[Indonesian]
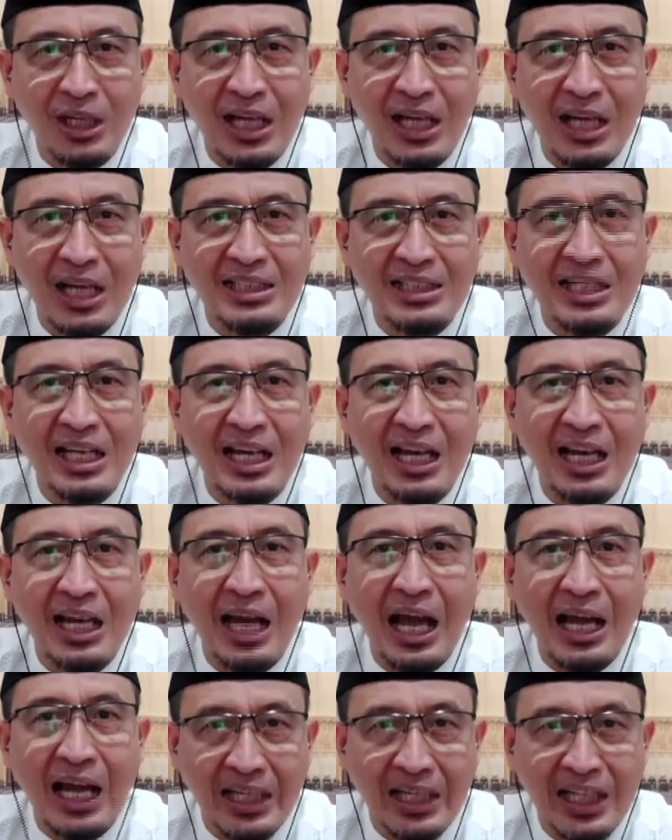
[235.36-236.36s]
hal yang
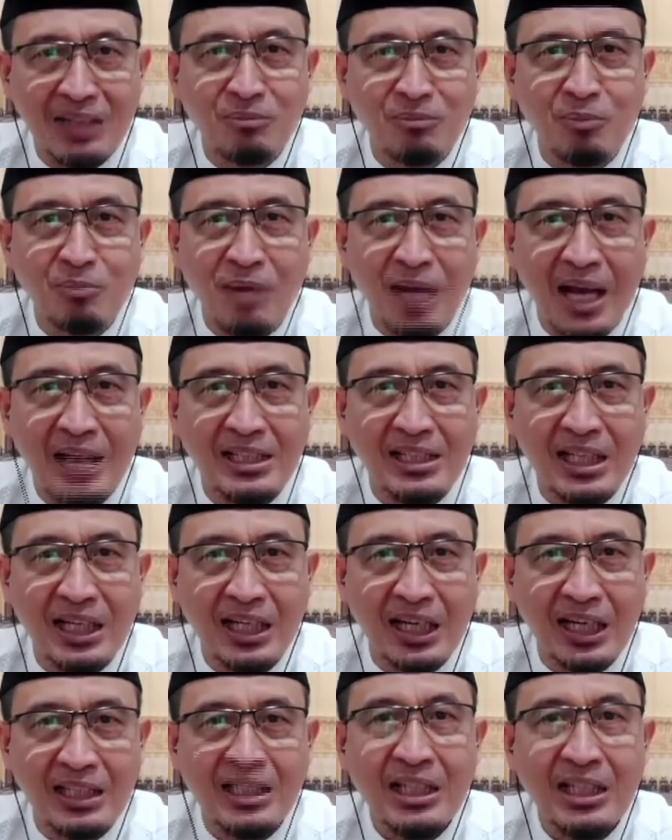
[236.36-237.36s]
aneh
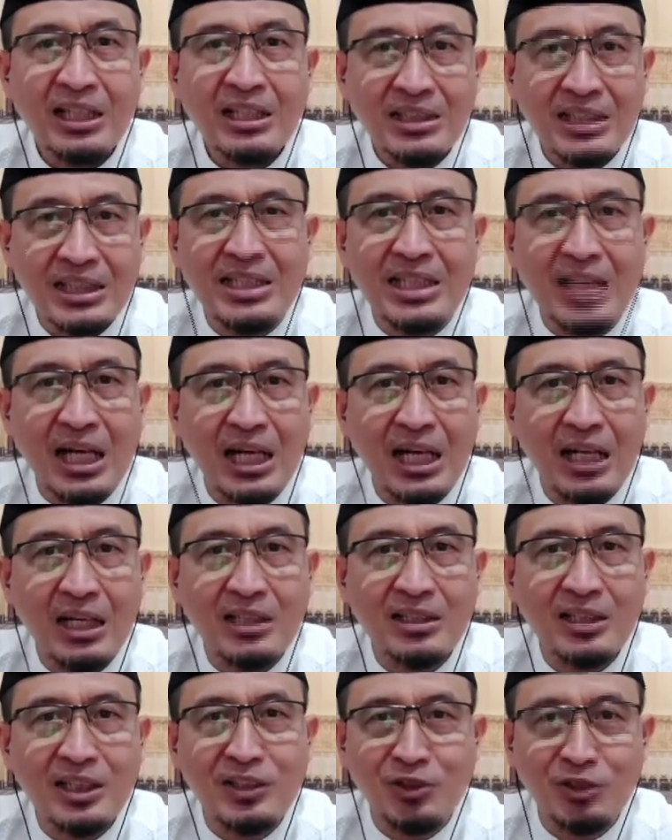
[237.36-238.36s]
membahayakan di
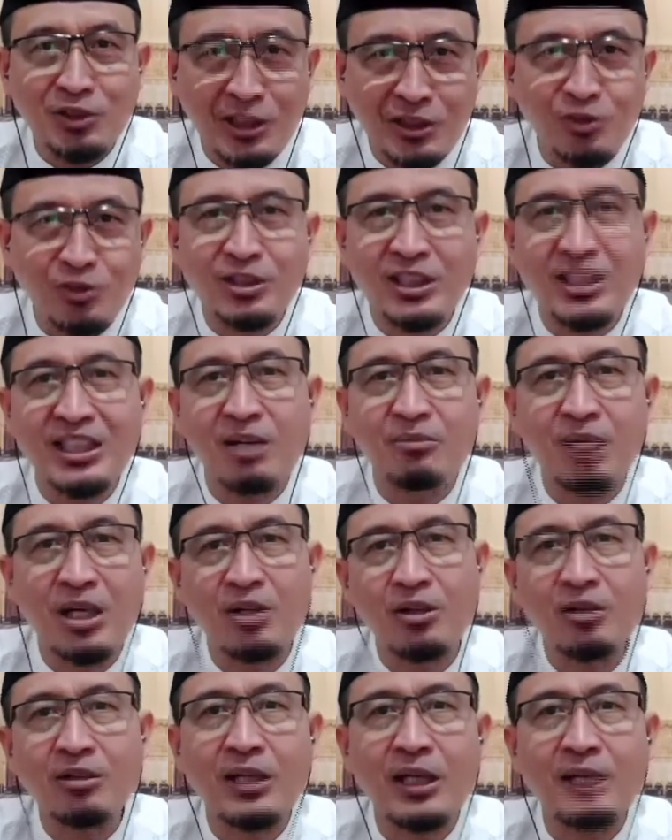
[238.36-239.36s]
jalan itu tentu tidak
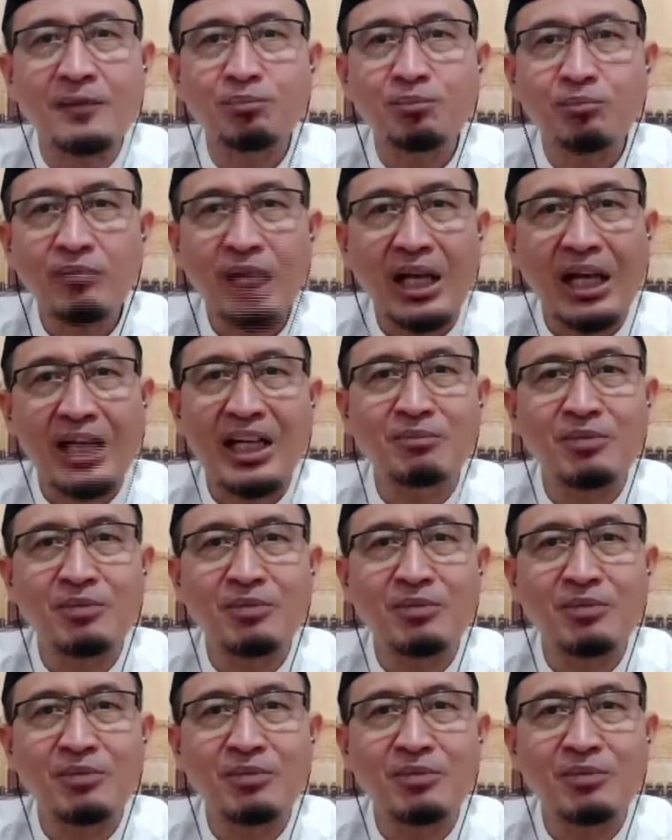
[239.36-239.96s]
barokah karena